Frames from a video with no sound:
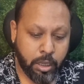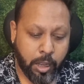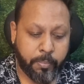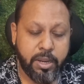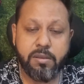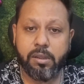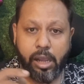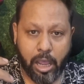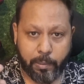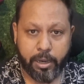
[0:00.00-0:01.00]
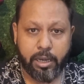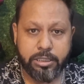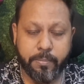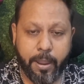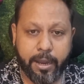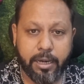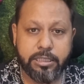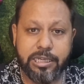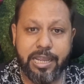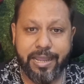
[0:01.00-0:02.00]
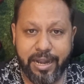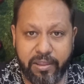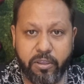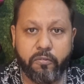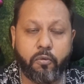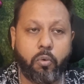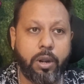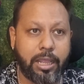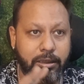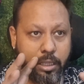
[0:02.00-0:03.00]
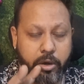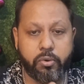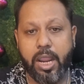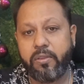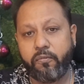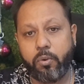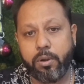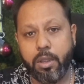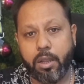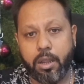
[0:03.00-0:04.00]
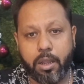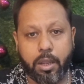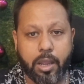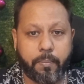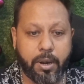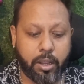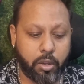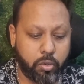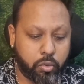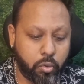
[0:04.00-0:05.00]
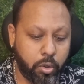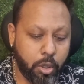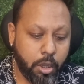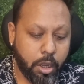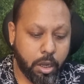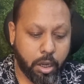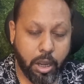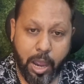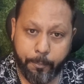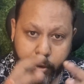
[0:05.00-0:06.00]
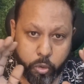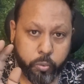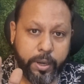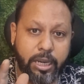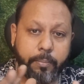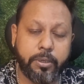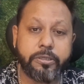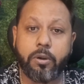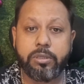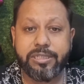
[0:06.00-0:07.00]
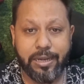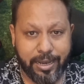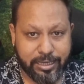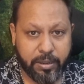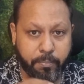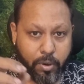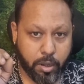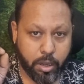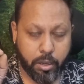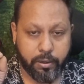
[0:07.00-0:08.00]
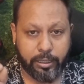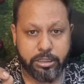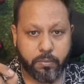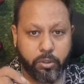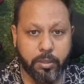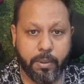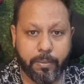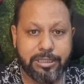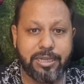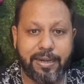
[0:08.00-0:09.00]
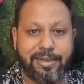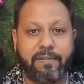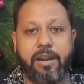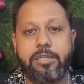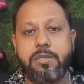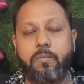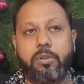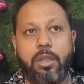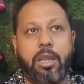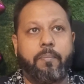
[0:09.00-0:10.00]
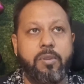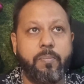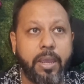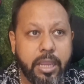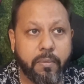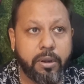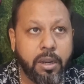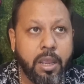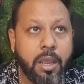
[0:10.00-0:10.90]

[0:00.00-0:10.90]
আপনি খাবারের যে প্যাকেট আছে যে গ্রেভি ফুড অ্যান্ড দ্য ড্রাই ফুড আপনারা কিন্তু আপ টু টোয়েন্টি পার্সেন্ট অন সিলেক্টেড রেঞ্জের মধ্যে পাবেন সিলেক্টেড রেঞ্জের মধ্যে আপনি পেয়ে যাবেন